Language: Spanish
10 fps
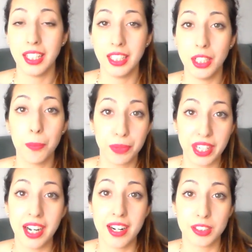y
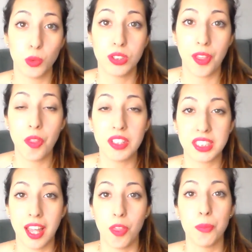obtener el resultado
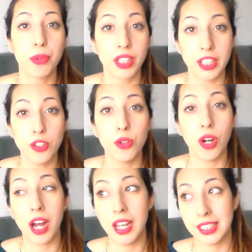deseado, porque
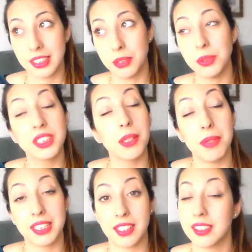yo las tres veces
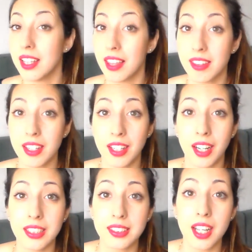que me las traté de hacer
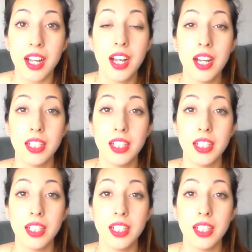en casa